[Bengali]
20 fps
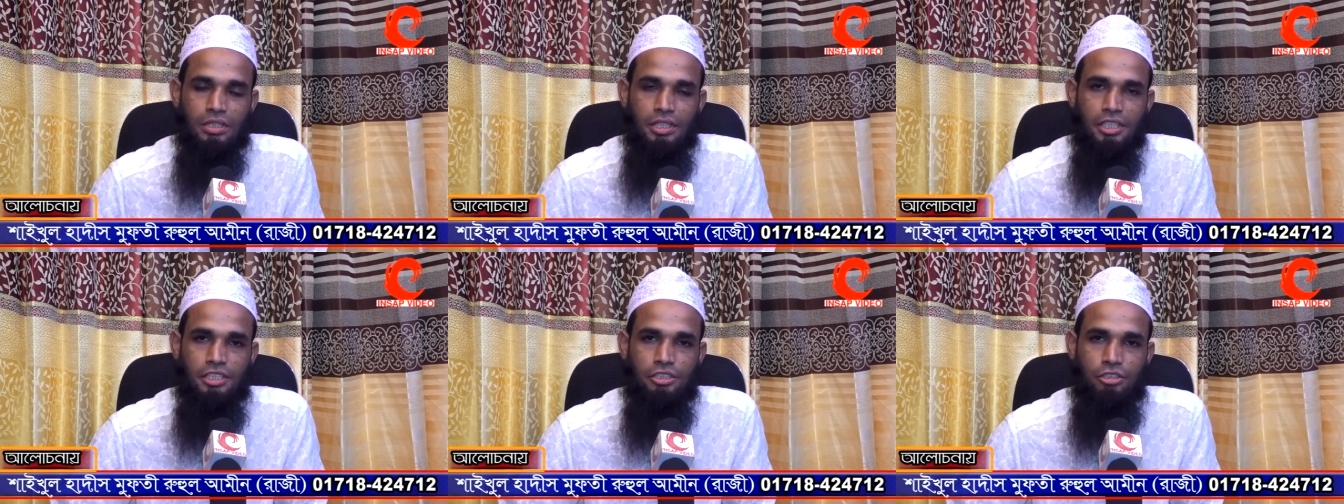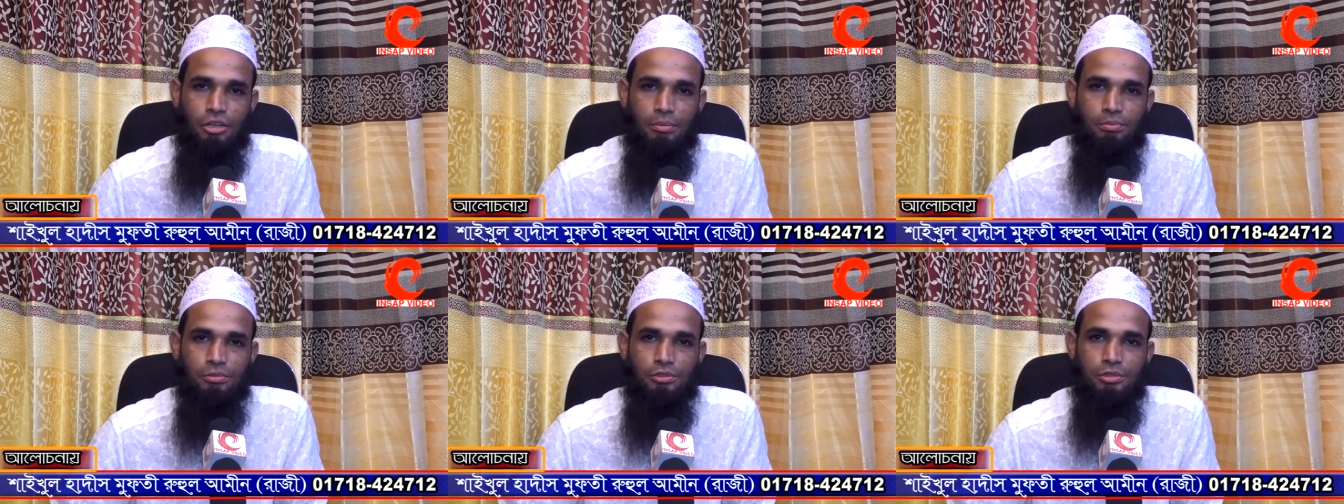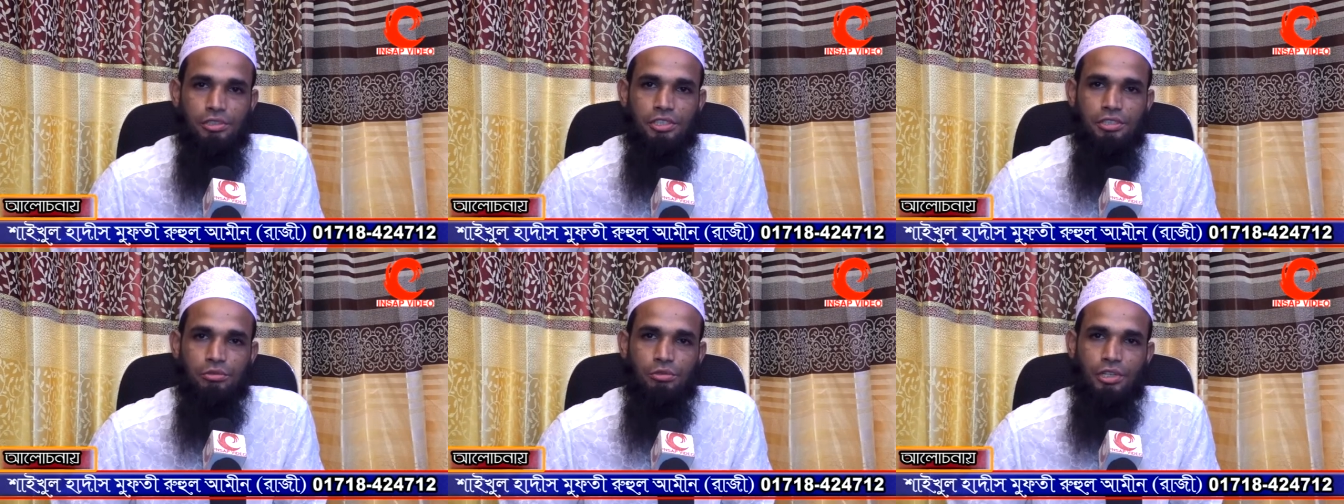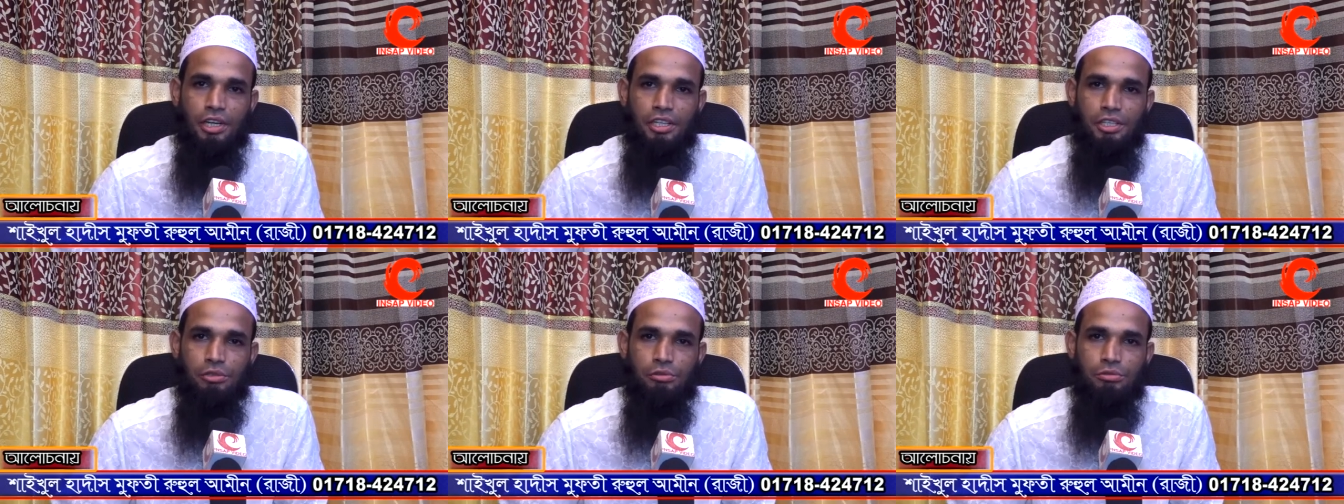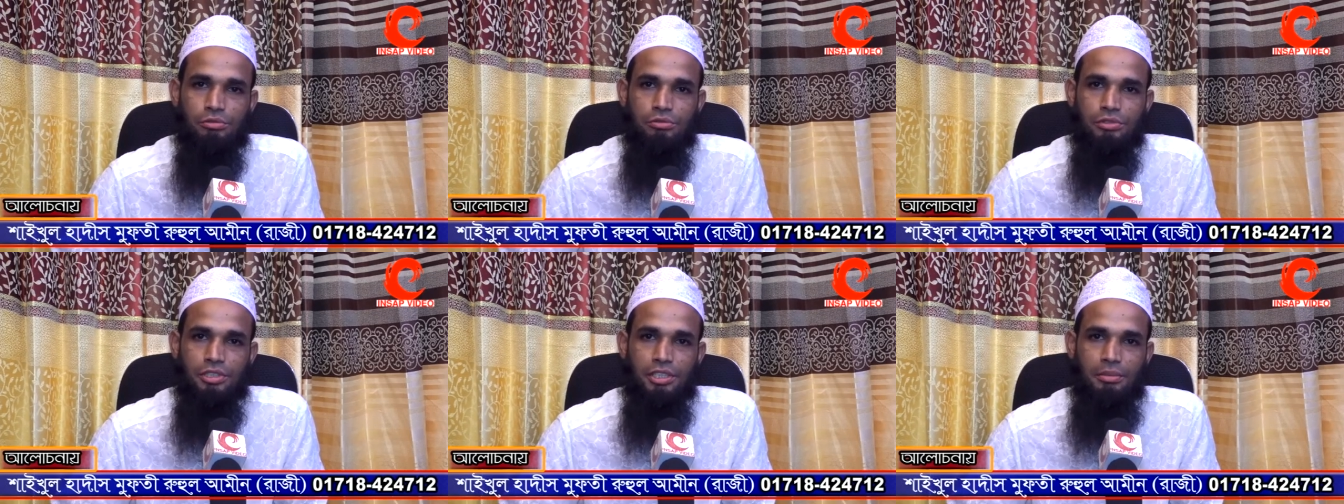এই শব্দটি কোরআনেও
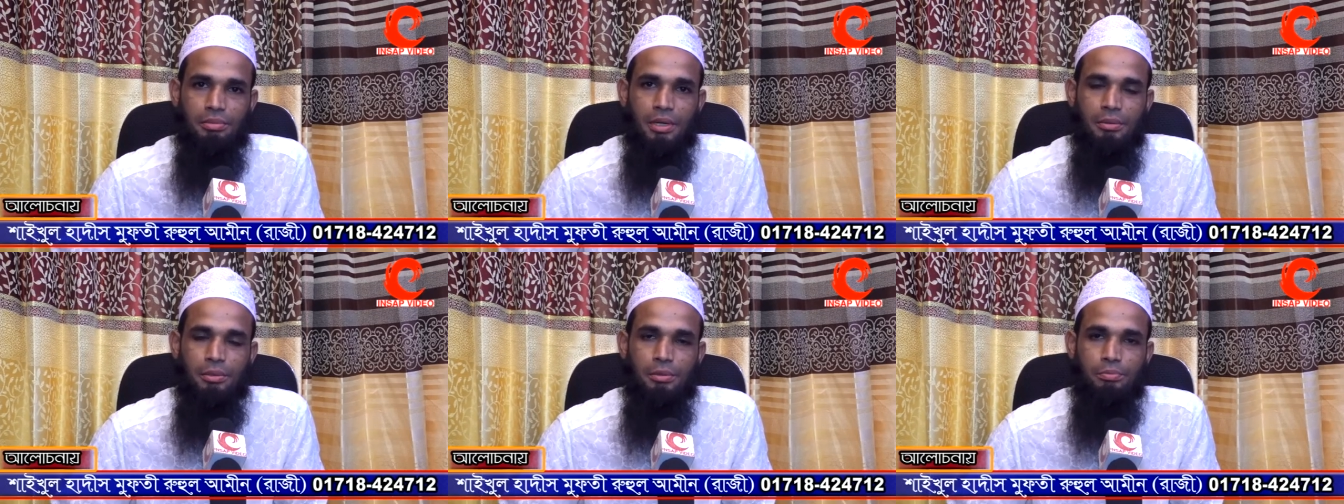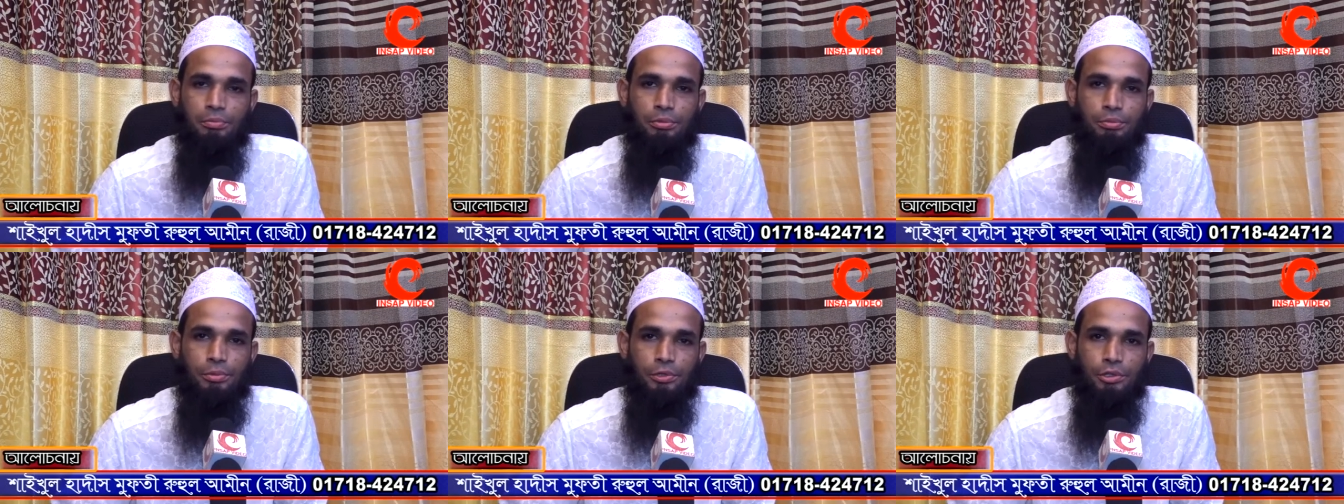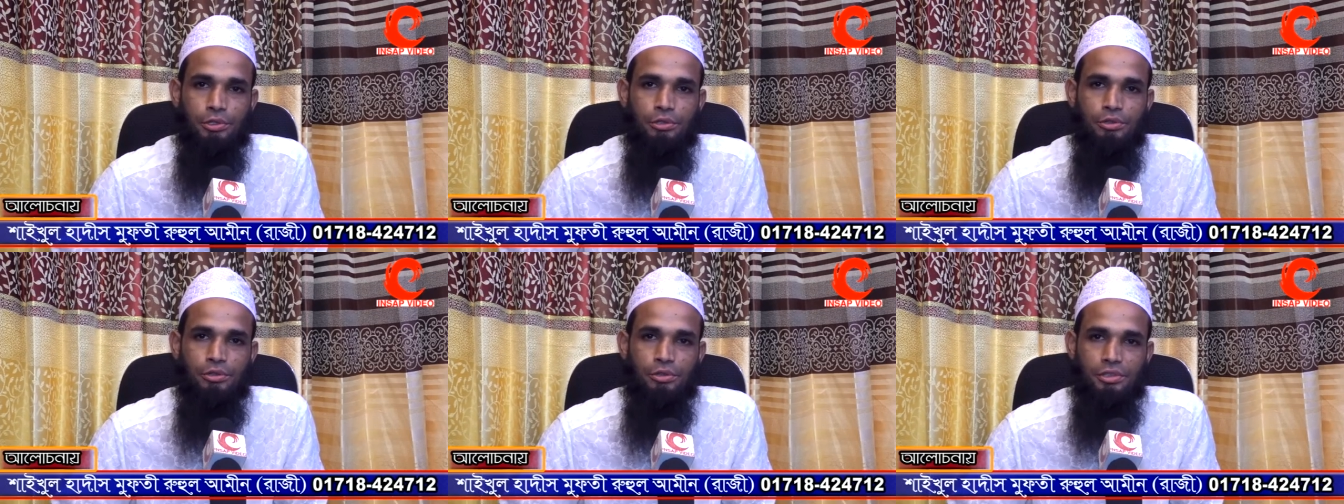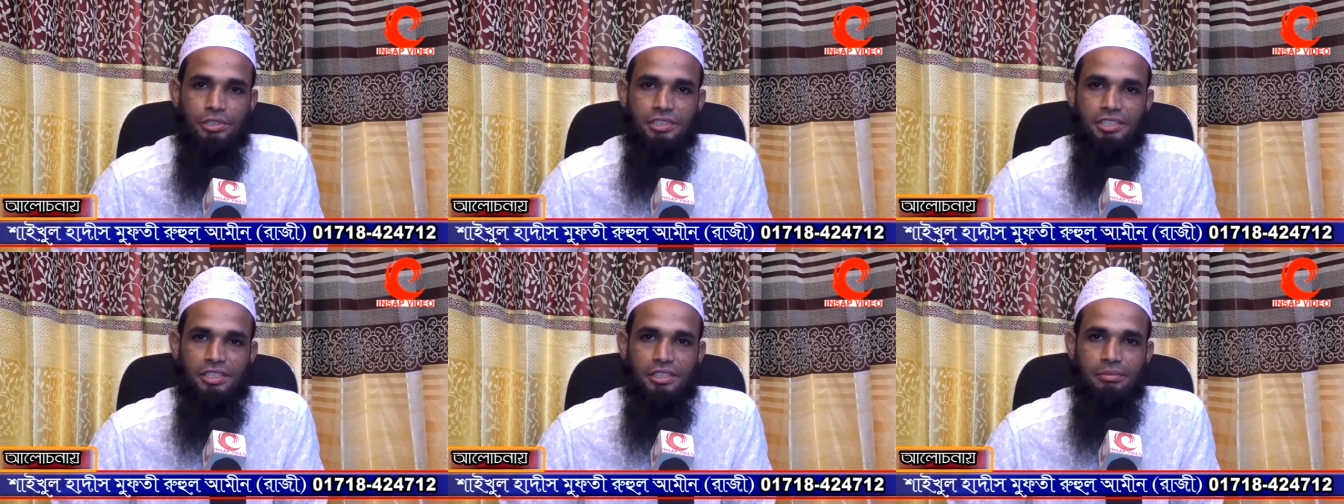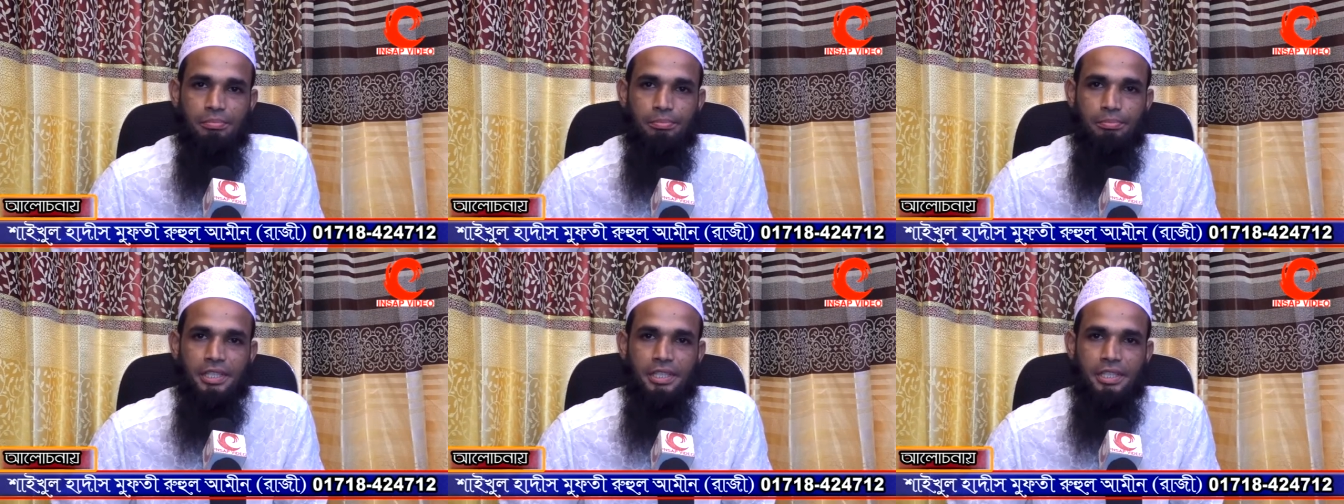এভাবে প্রয়োগ হয়েছে